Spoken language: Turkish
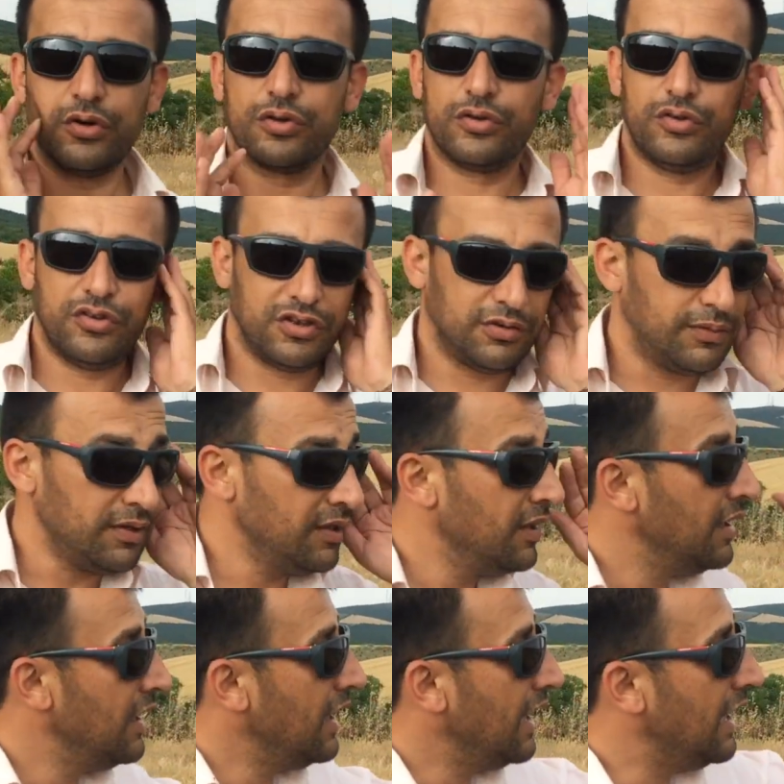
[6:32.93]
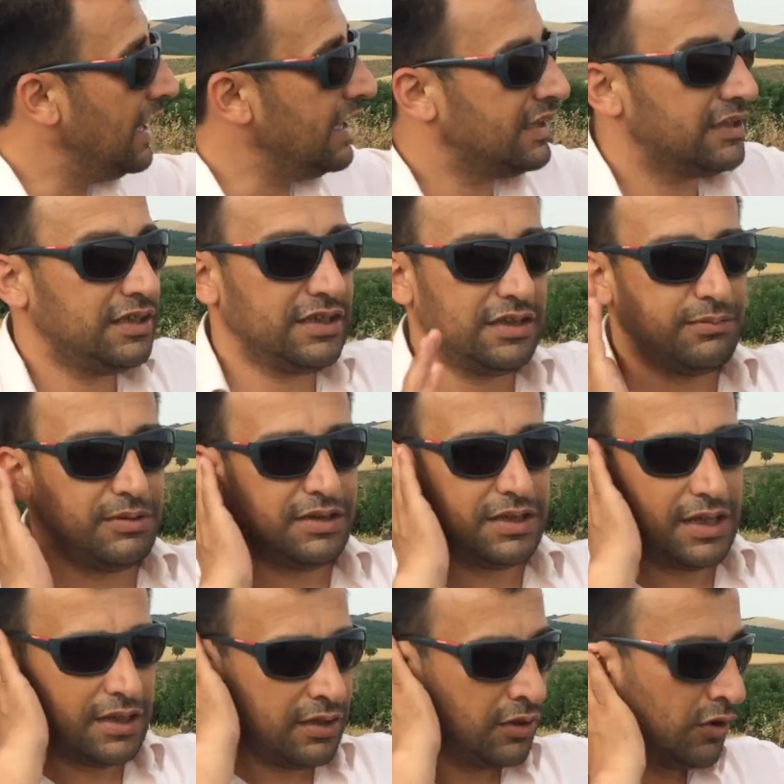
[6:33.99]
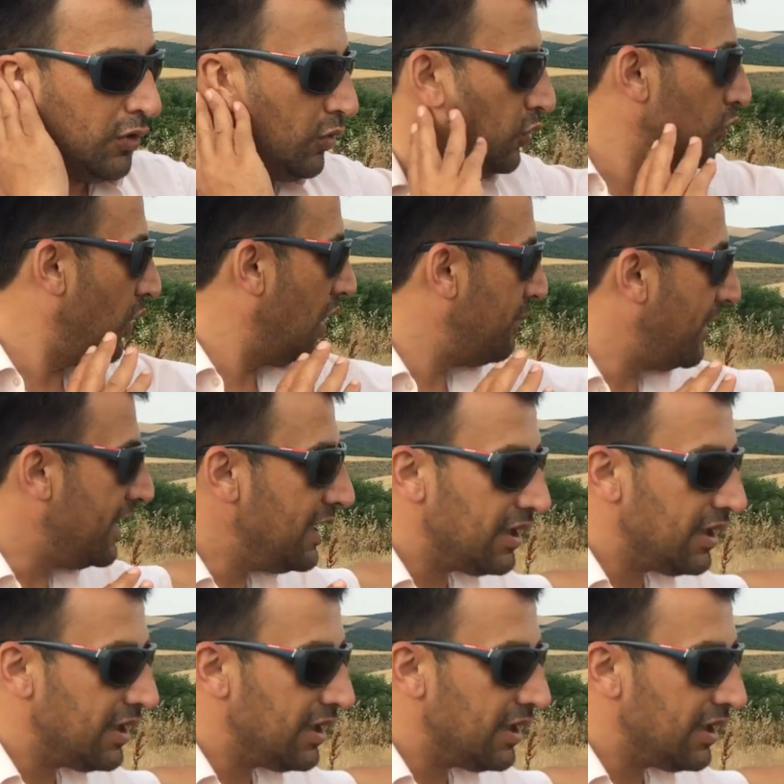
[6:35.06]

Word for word: gördüğünüz gibi elektrik dibinde su hemen